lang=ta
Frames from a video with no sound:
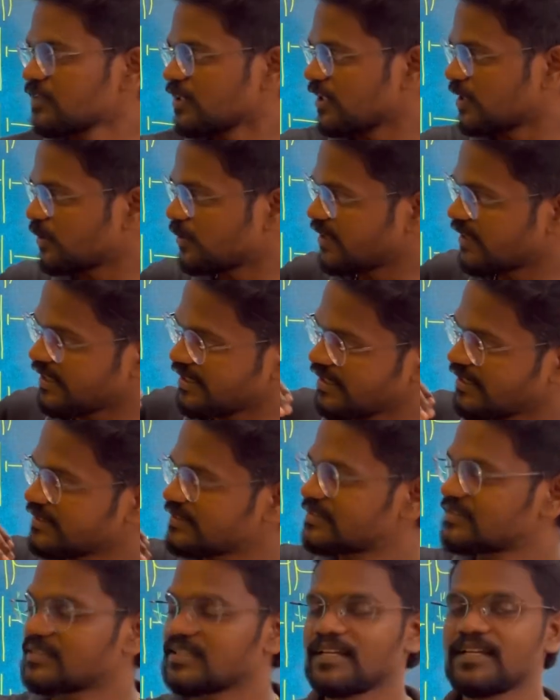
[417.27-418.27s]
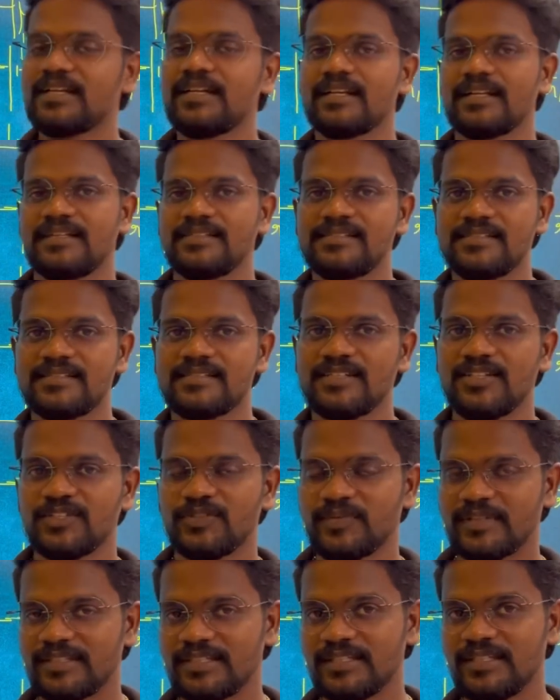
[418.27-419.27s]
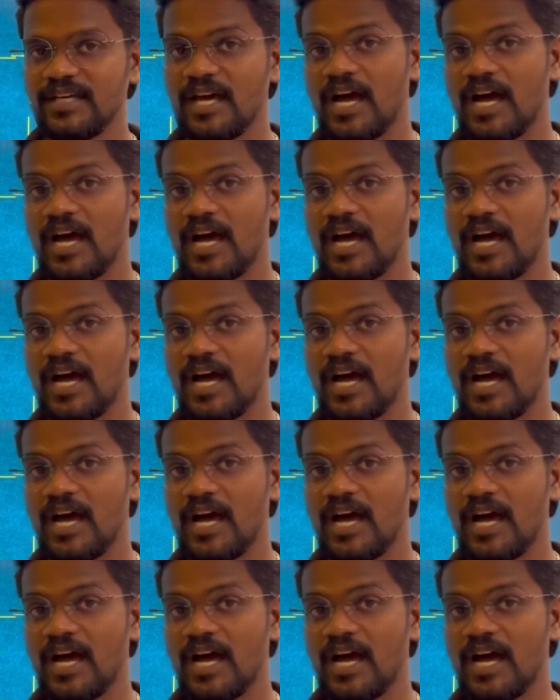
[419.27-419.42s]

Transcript: என்னுடைய எக்ஸ்டர்னல் ரெசிஸ்டன்ஸ் வந்து